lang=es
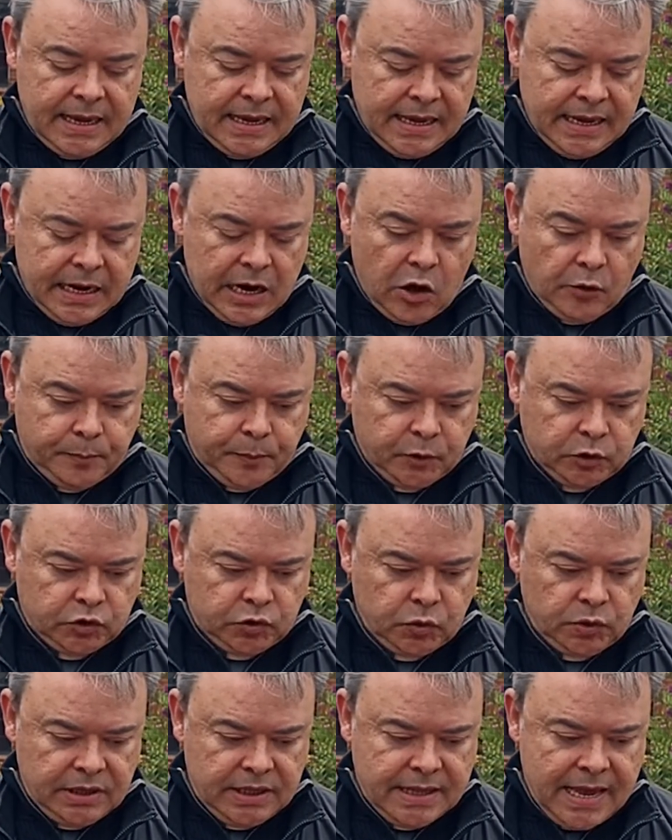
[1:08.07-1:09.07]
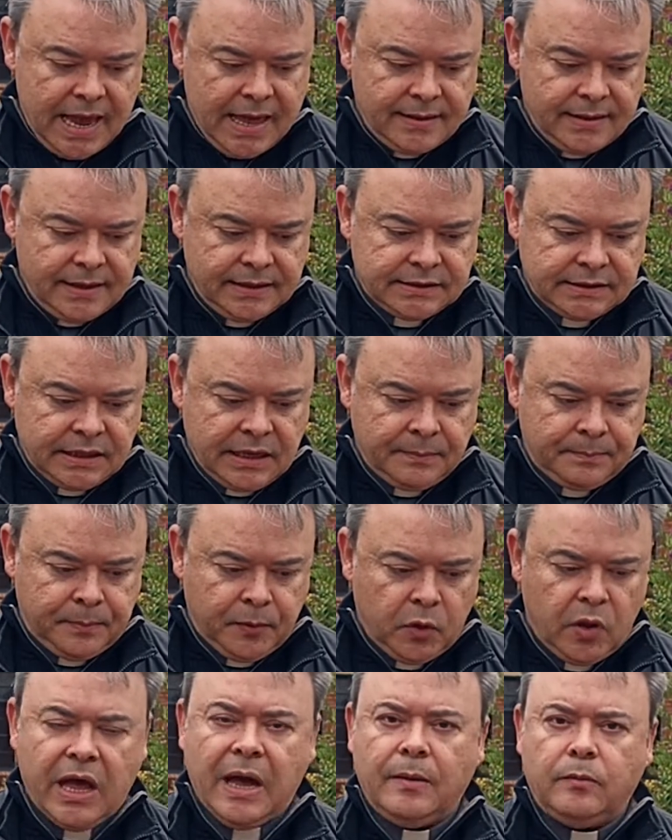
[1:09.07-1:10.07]
Y la oportunidad es que
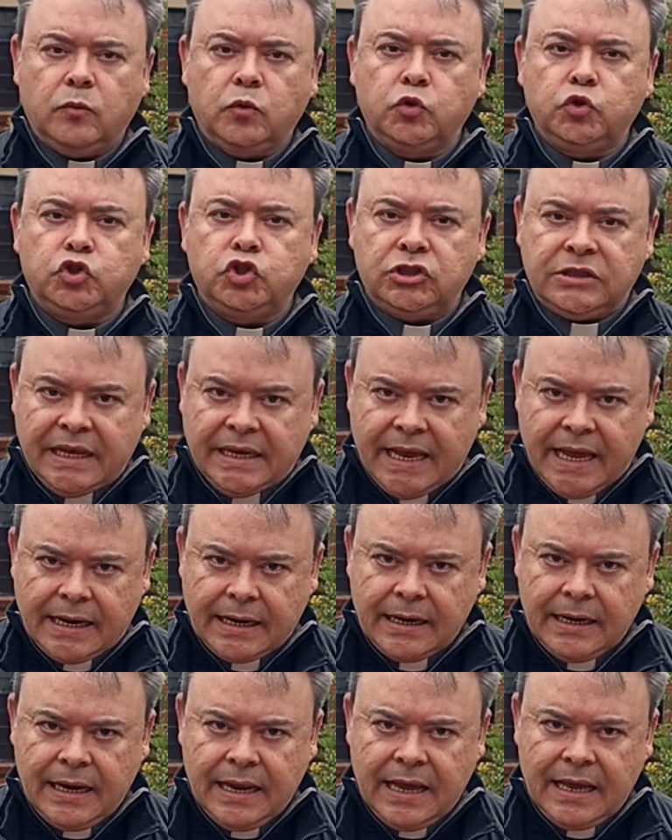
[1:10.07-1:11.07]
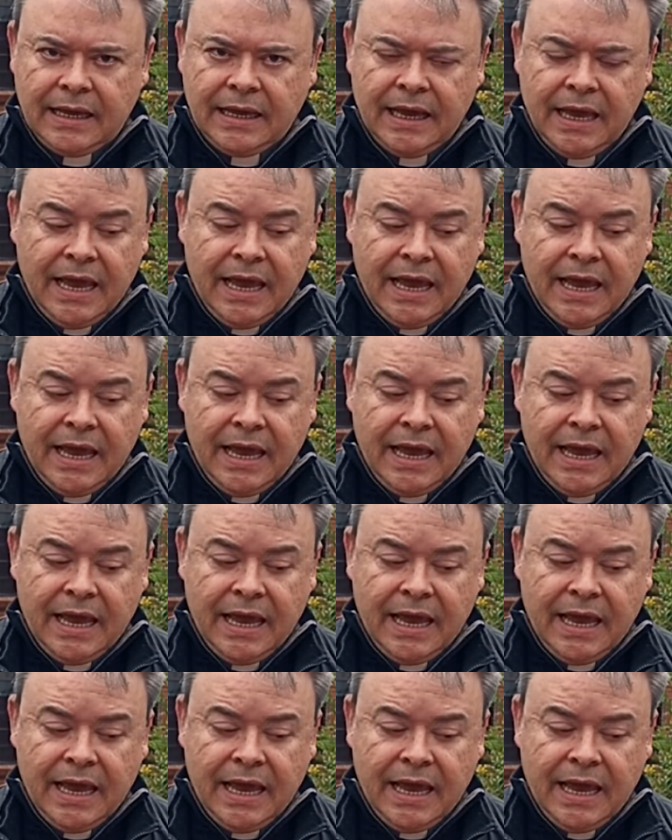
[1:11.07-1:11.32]
podamos tenerla